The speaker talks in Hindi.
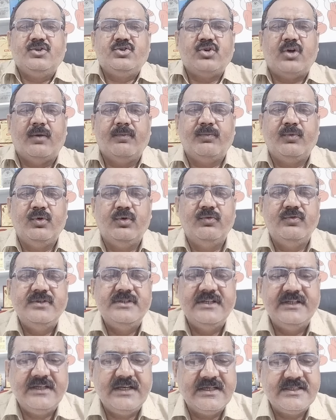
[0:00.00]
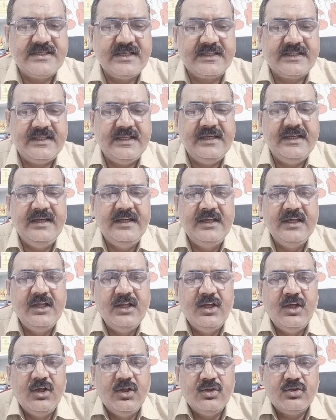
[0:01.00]
शॉप को विज़िट कर सकते
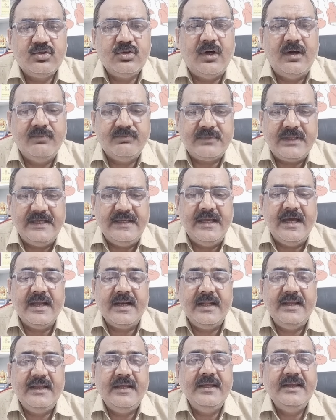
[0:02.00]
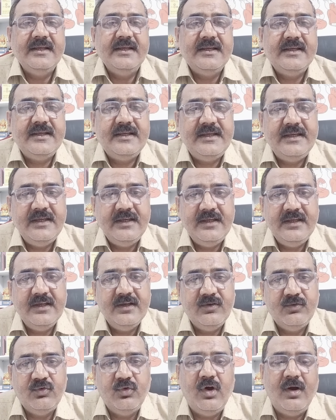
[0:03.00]
हैं तो हम तैयार रहें कि
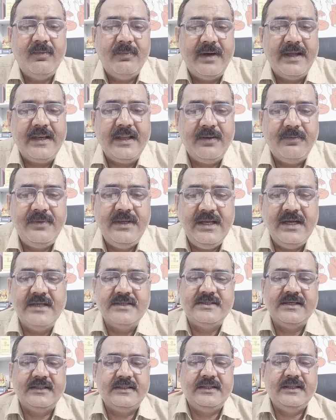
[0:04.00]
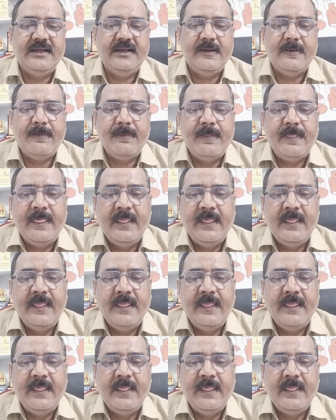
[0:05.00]
वो हमारे यहाँ भी आ सकते हैं